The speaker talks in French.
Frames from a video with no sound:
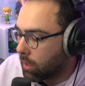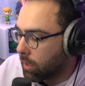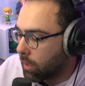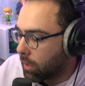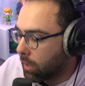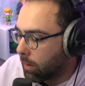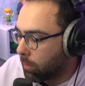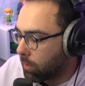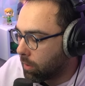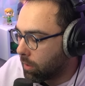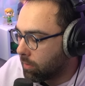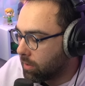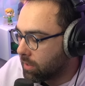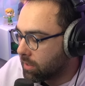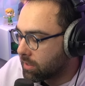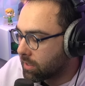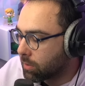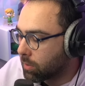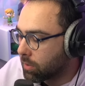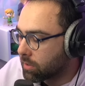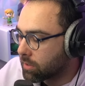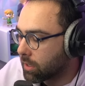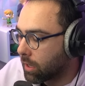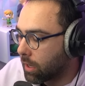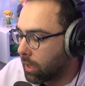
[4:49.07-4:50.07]
à mon avis, ça
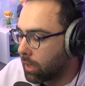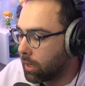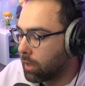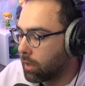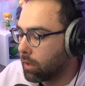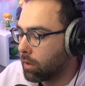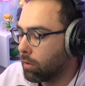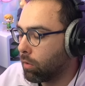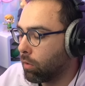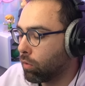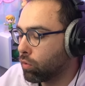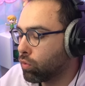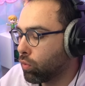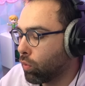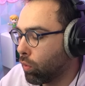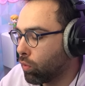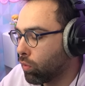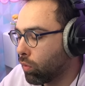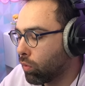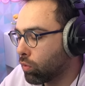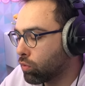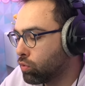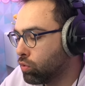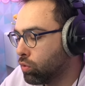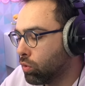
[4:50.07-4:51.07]
doit être ça. Allez, on, tourne,
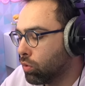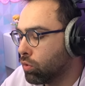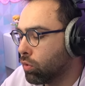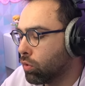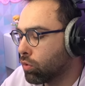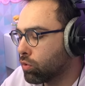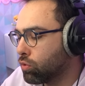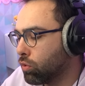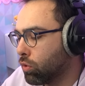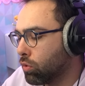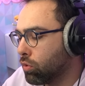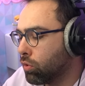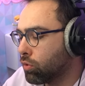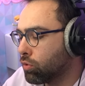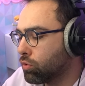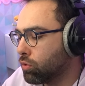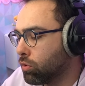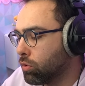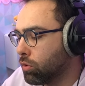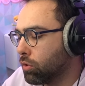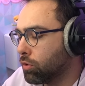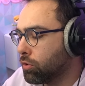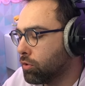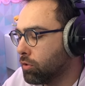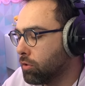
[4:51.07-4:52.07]
on tourne, on tourne, on
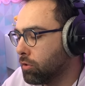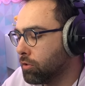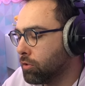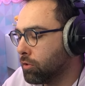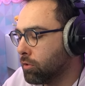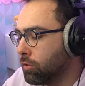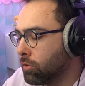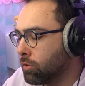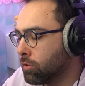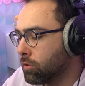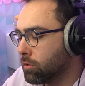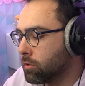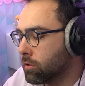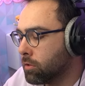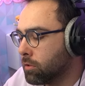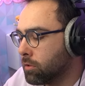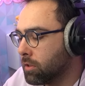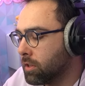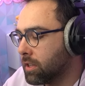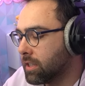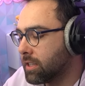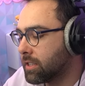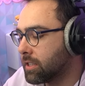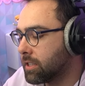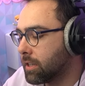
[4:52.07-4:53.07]
tourne, on tourne, on
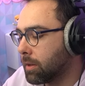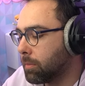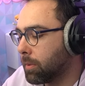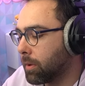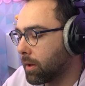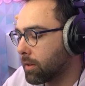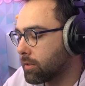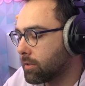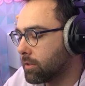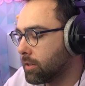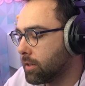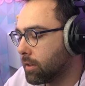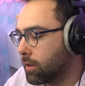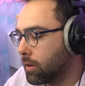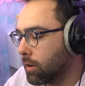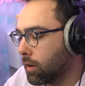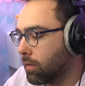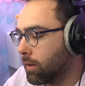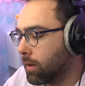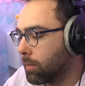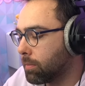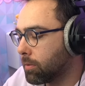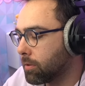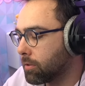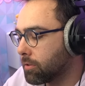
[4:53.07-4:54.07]
tourne, c'est parti, on
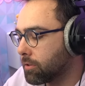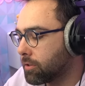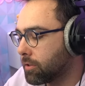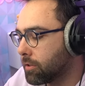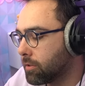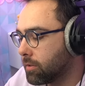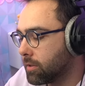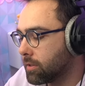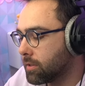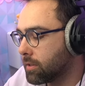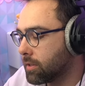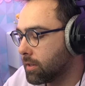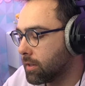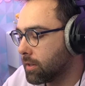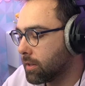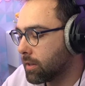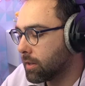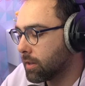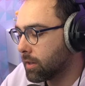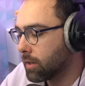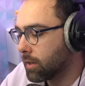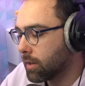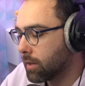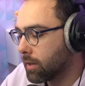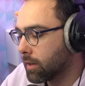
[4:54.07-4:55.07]
va prendre celui-ci.
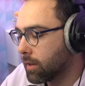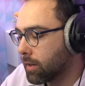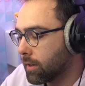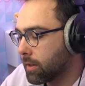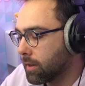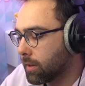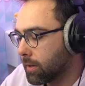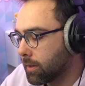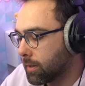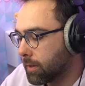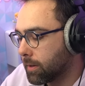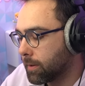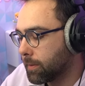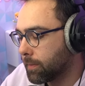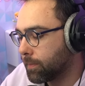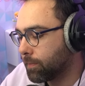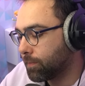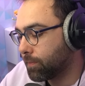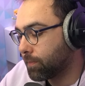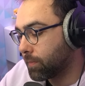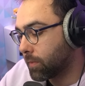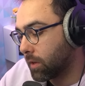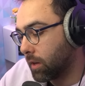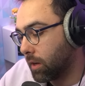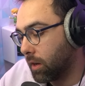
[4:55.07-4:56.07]

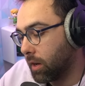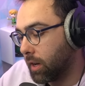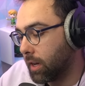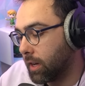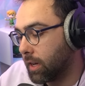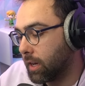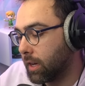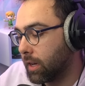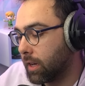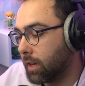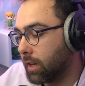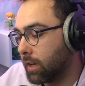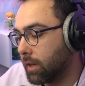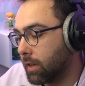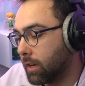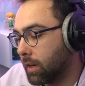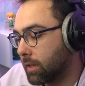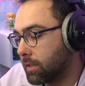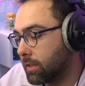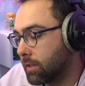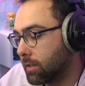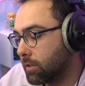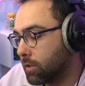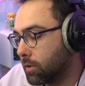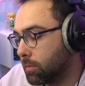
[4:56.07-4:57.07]
Euh, là,
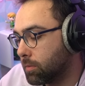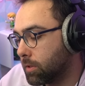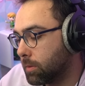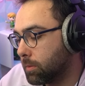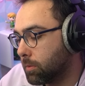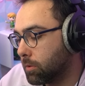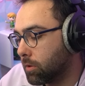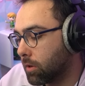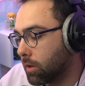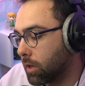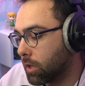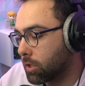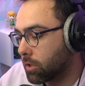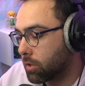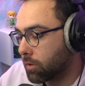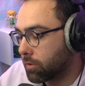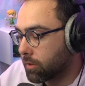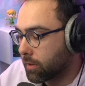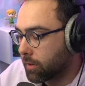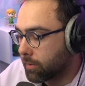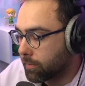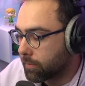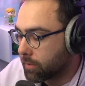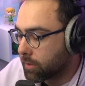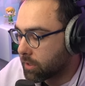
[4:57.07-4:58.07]
c'était au petit bonheur la chance.
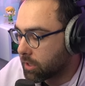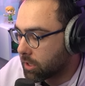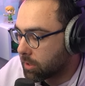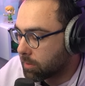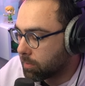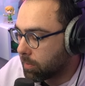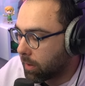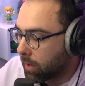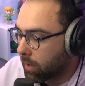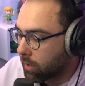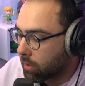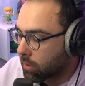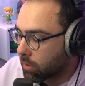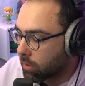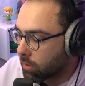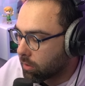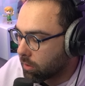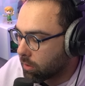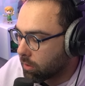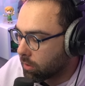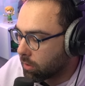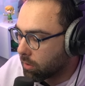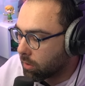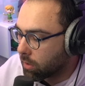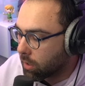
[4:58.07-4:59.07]
Hein. J'espère
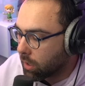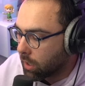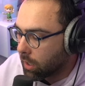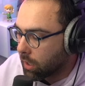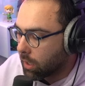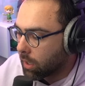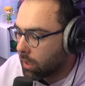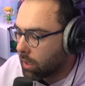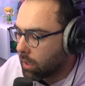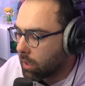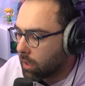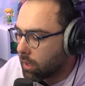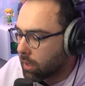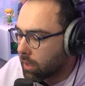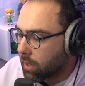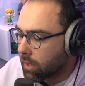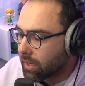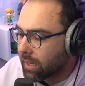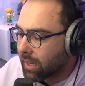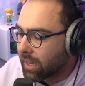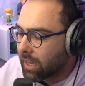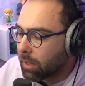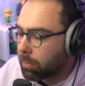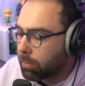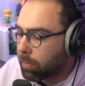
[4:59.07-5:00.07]
que...
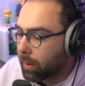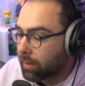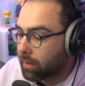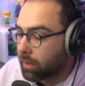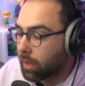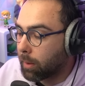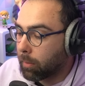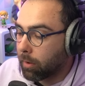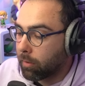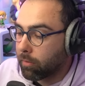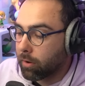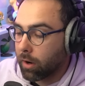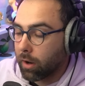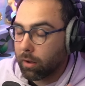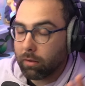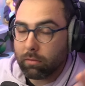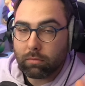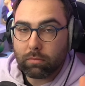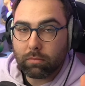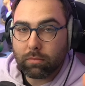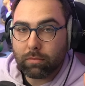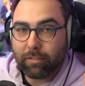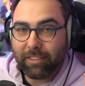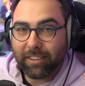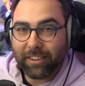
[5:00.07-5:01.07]
Grillpat Bah voilà,
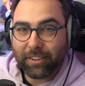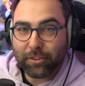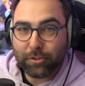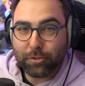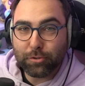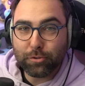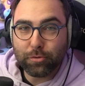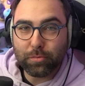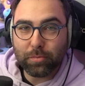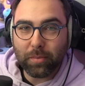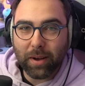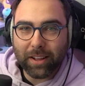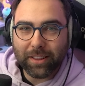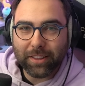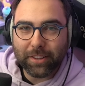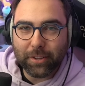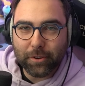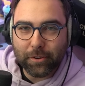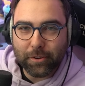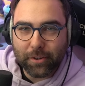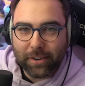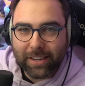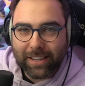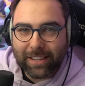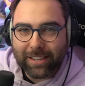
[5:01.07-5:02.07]
ah, du coup, ma
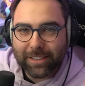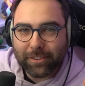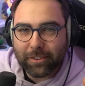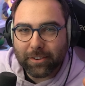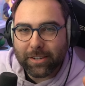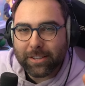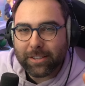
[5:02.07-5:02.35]
théorie sur les